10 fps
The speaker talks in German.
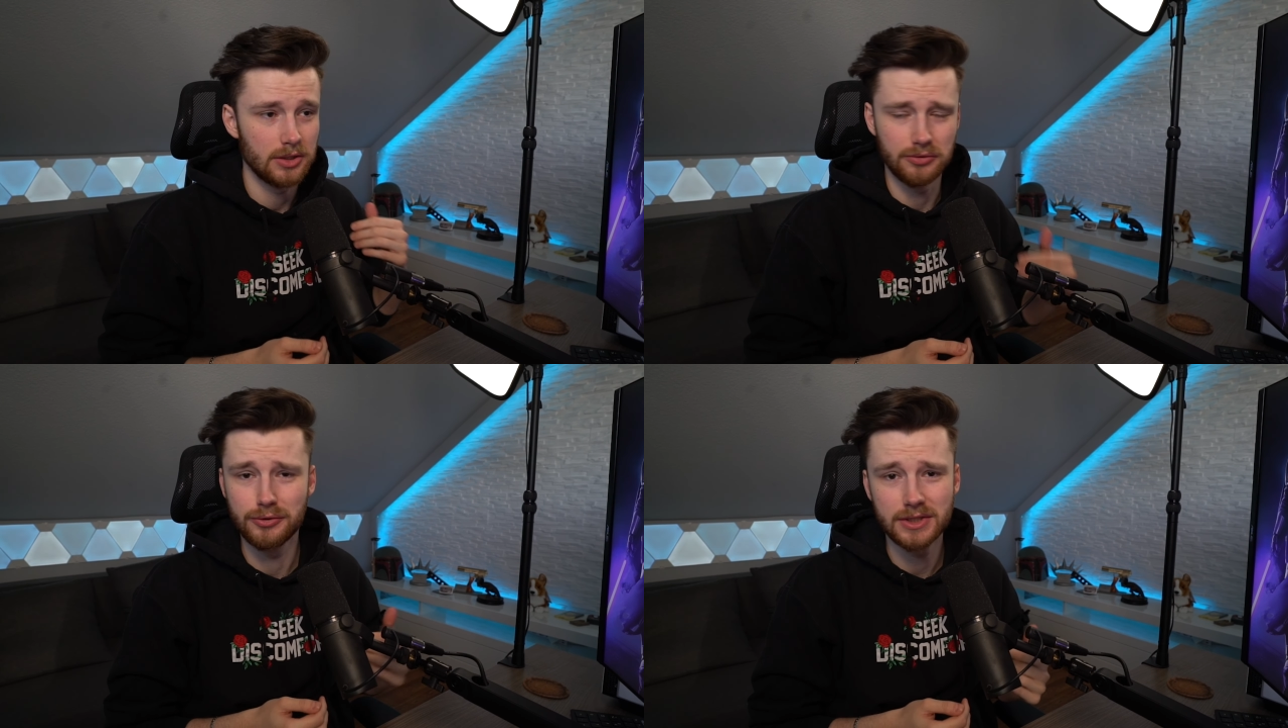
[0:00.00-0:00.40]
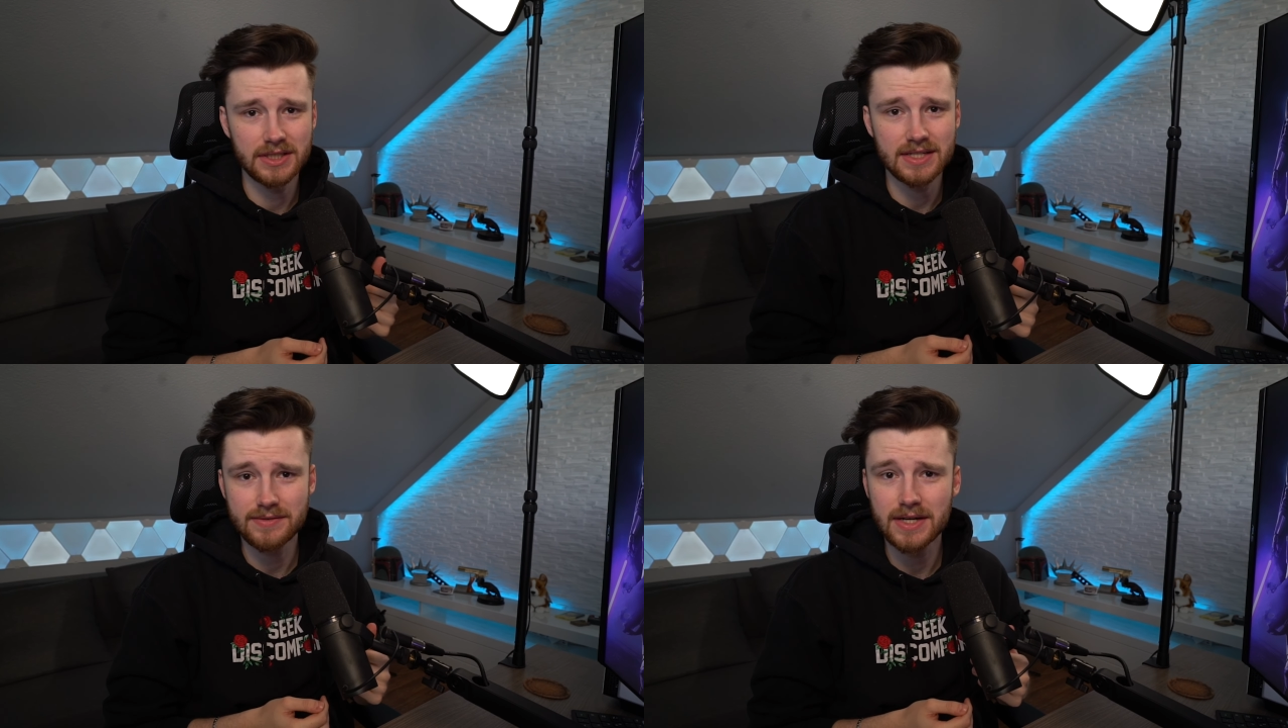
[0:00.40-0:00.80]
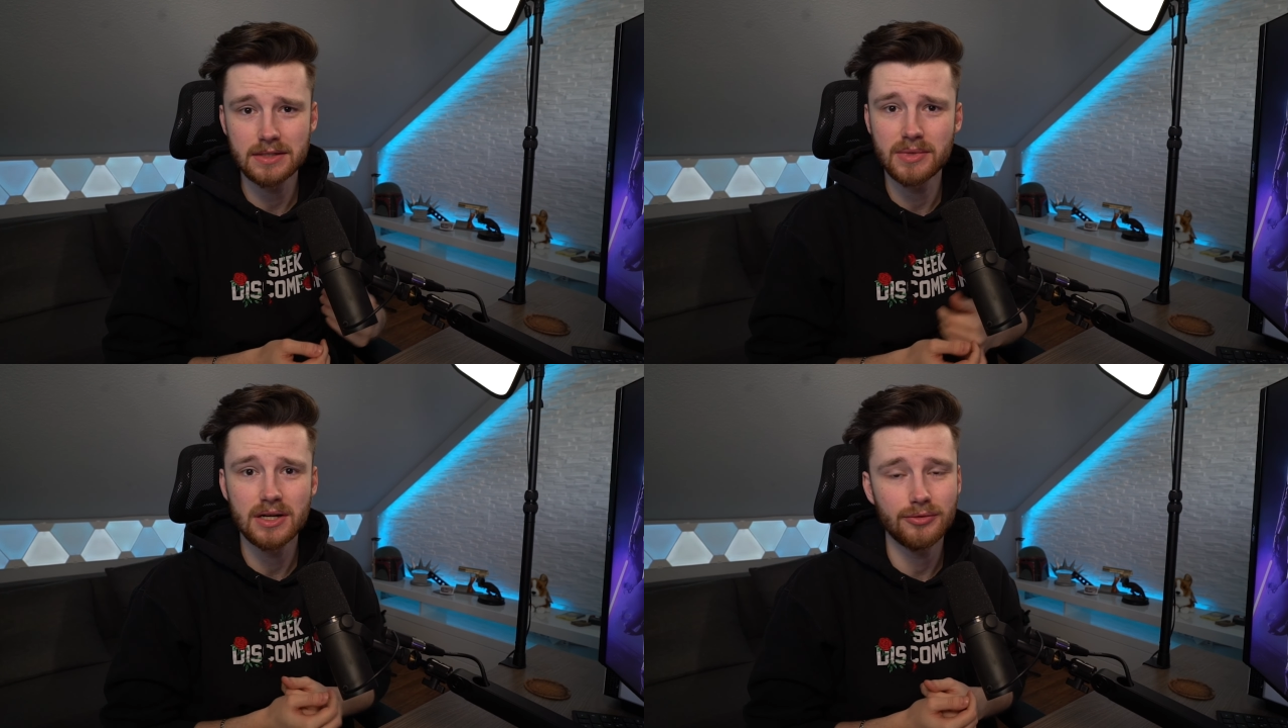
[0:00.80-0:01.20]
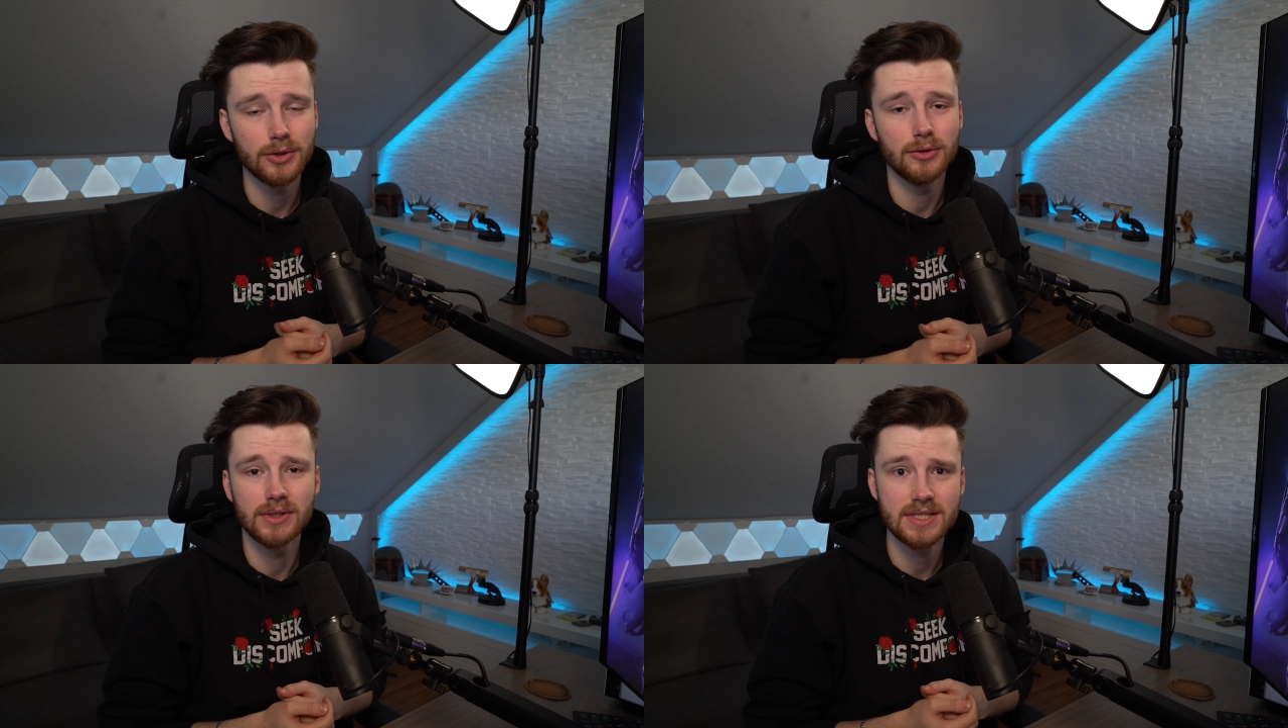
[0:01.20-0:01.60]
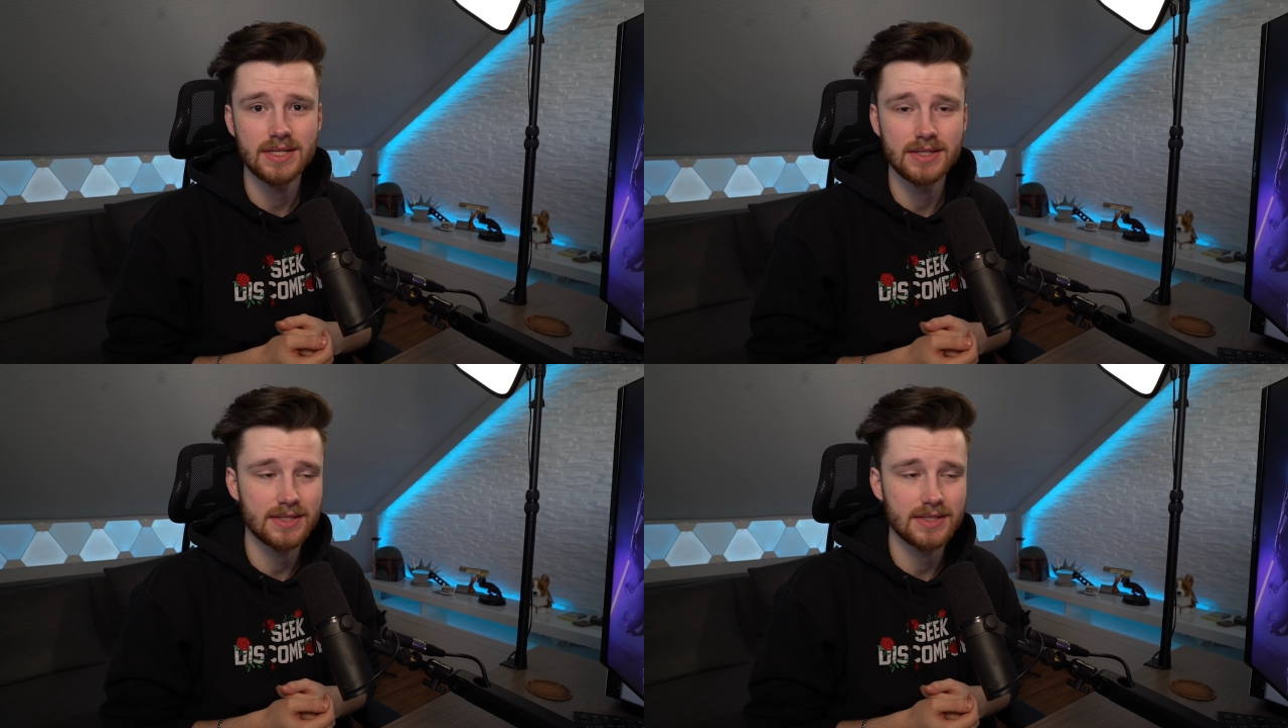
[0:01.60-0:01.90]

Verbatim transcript: Gefühlt jeder zweite in meiner Followerliste ist